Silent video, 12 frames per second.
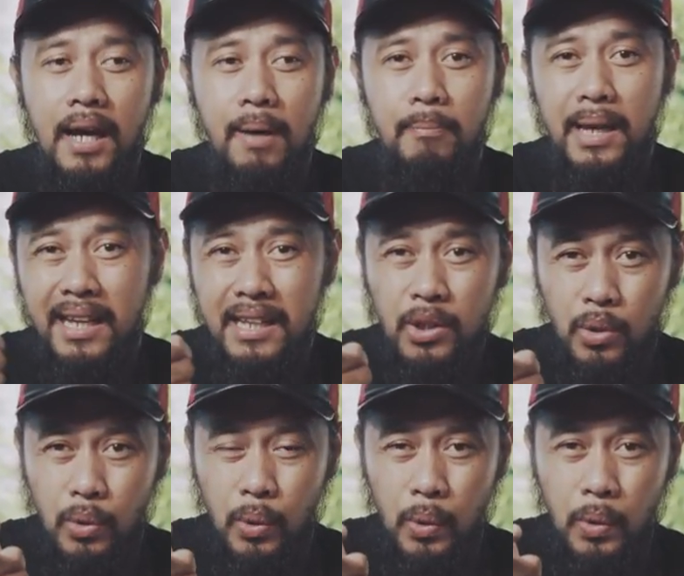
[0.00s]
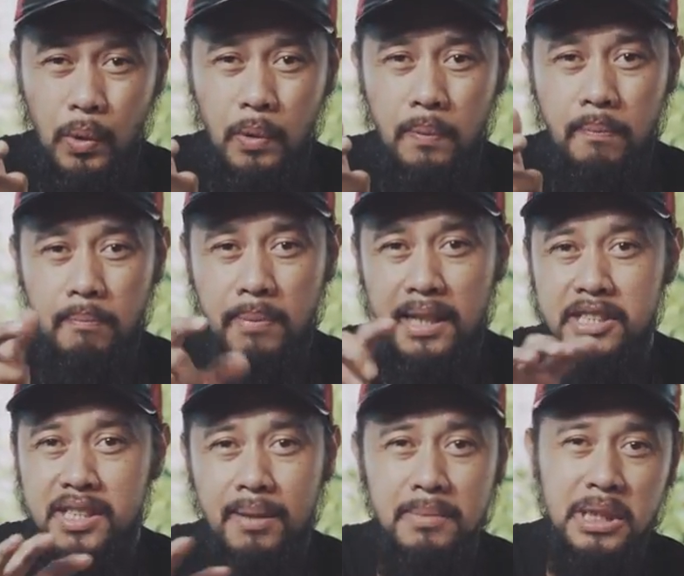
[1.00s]
I'm planning to
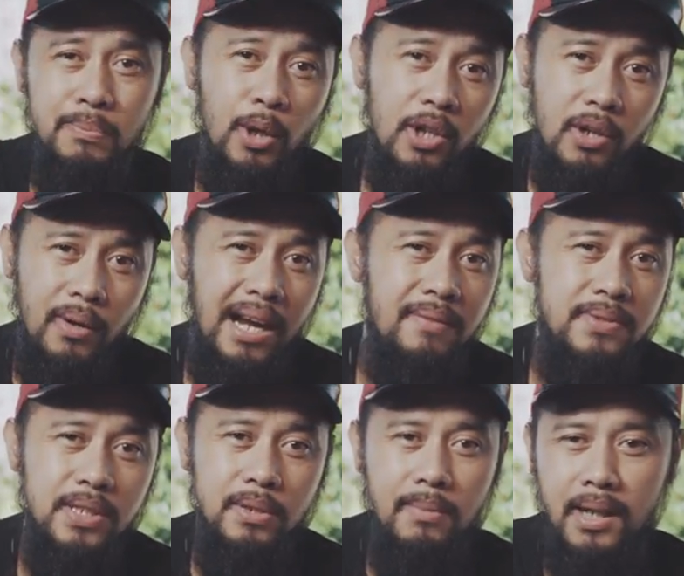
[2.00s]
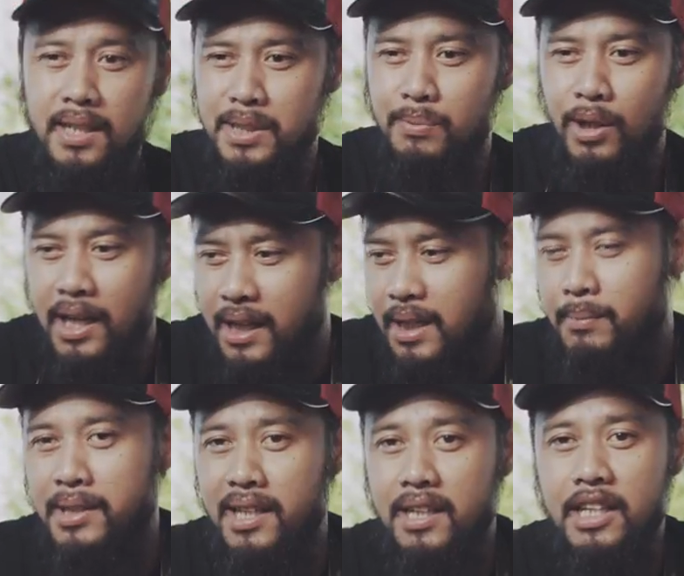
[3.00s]
build some small crafts, yung mga small lang na
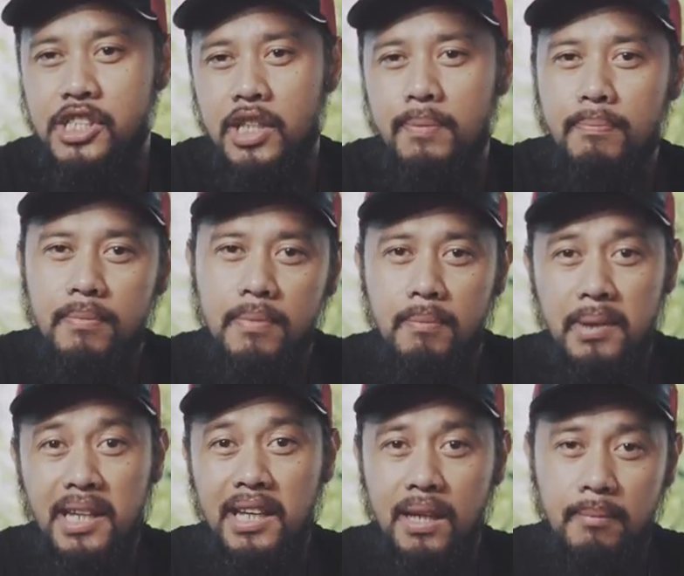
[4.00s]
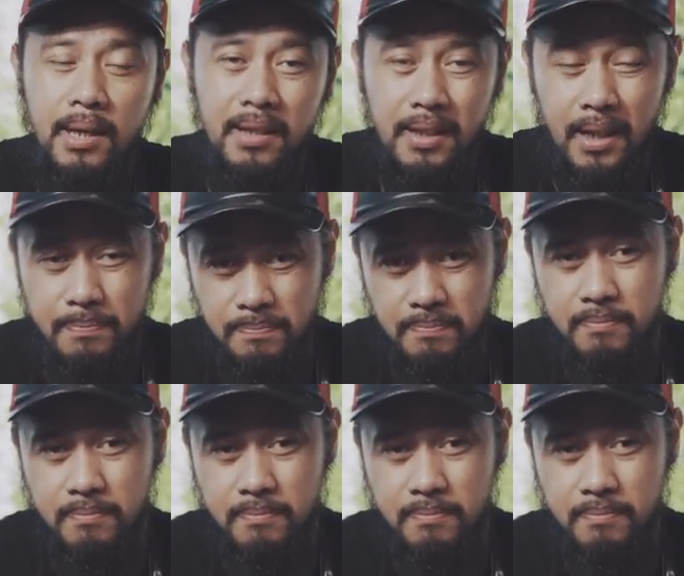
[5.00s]
madaling i-ship, madaling ibenta.